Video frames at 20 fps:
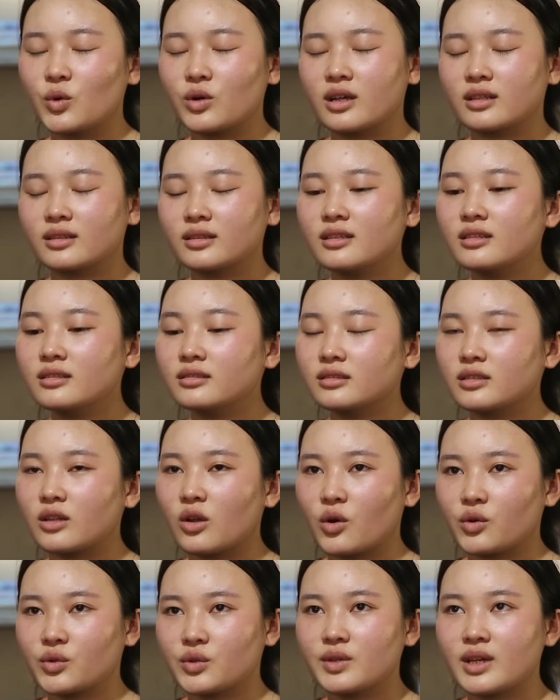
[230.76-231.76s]
bố đã
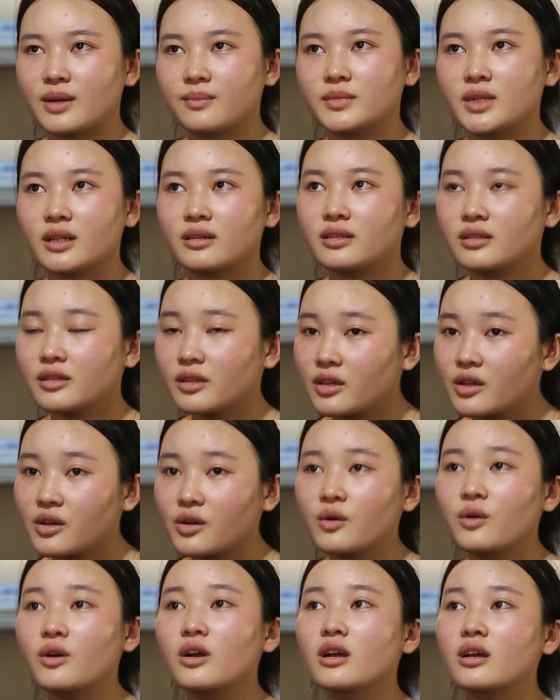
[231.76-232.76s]
từng lo cho em rất
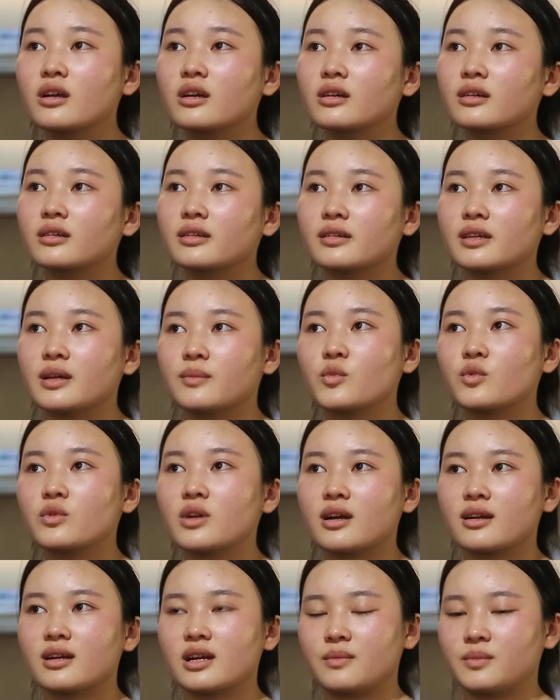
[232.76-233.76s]
nhiều em
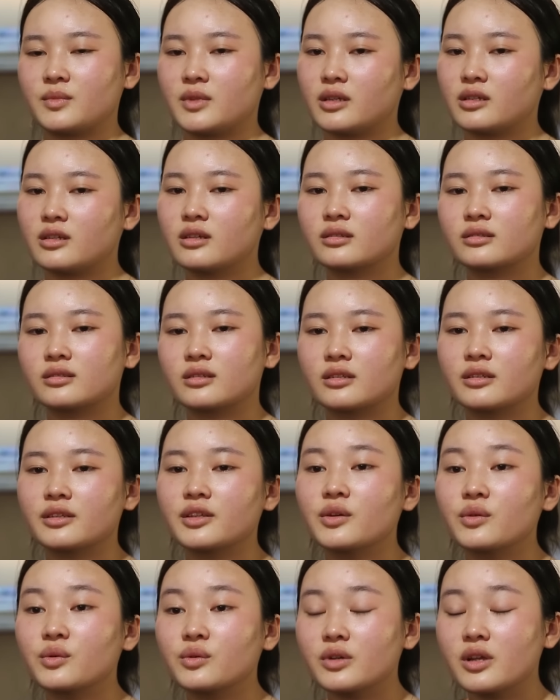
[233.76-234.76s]
cũng đã cảm thấy rất
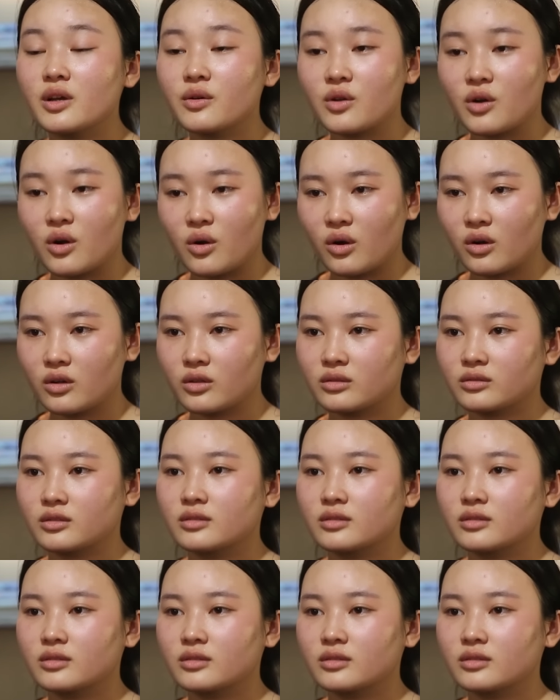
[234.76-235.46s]
rất nhiều điều đó